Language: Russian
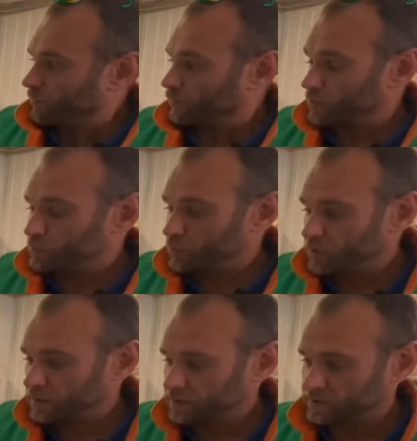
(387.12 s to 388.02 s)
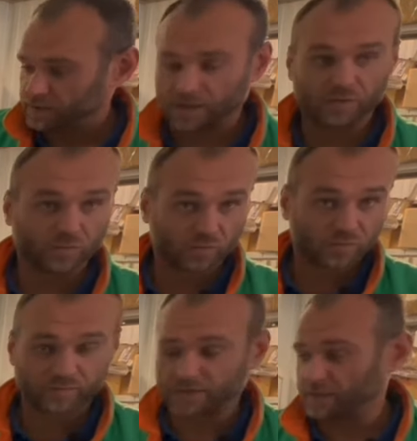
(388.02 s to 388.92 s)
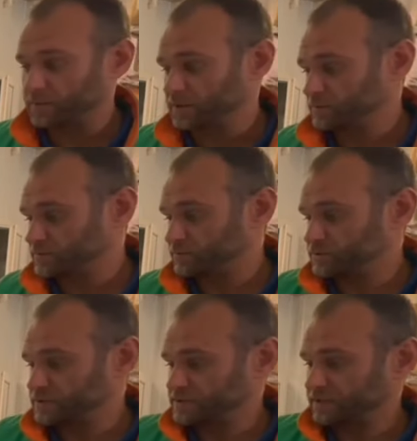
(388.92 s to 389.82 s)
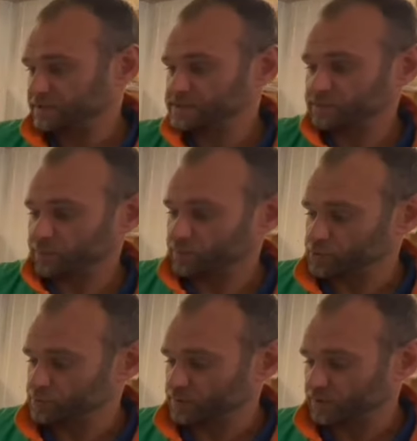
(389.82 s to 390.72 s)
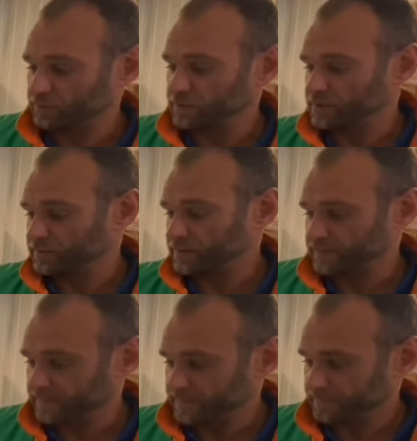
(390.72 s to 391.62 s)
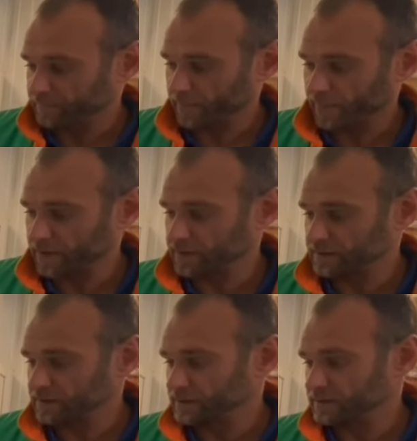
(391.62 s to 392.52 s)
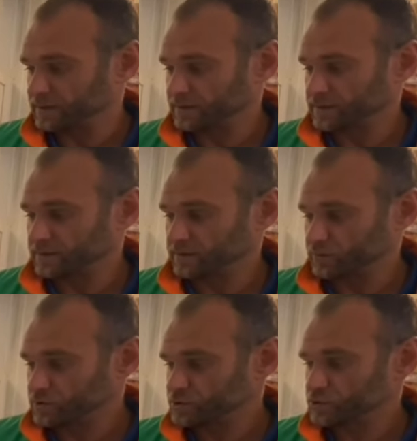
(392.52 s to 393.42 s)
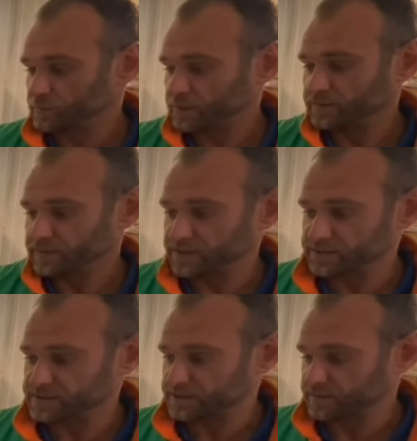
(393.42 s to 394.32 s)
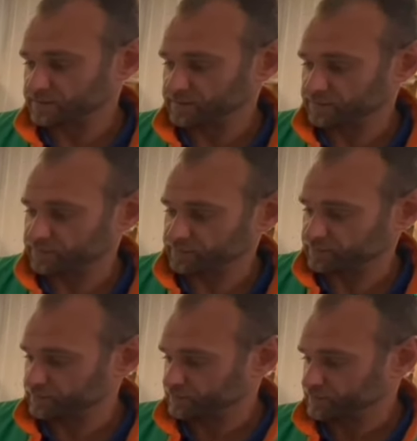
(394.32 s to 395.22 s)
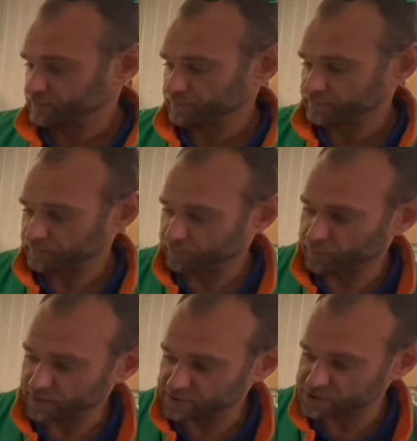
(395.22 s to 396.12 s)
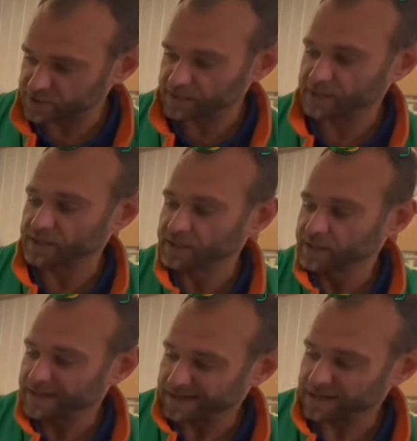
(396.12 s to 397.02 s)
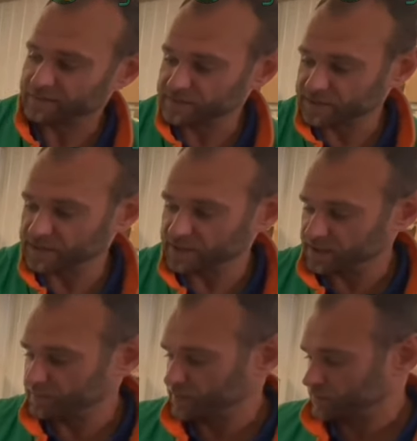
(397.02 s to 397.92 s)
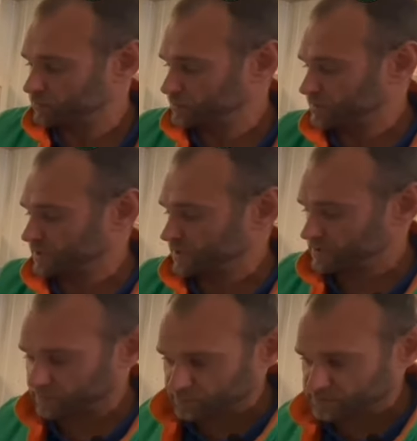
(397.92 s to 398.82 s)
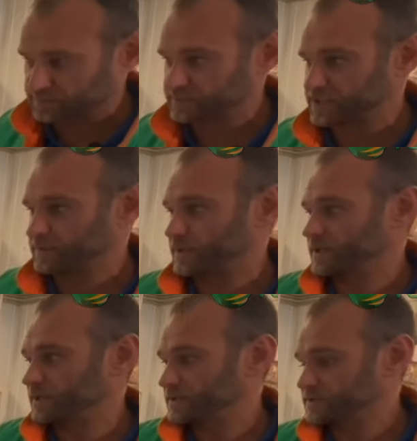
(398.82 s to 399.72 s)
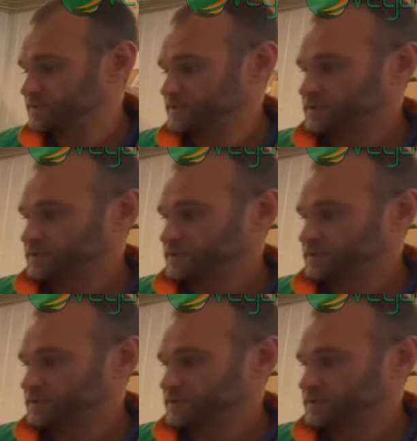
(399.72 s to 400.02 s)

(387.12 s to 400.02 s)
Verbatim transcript: форму, длину в данном конкретном случае. Соответственно, мы можем отрегулировать э, нож, чтобы отводился в положение, равное длине продукта, а не, допустим, самый конец.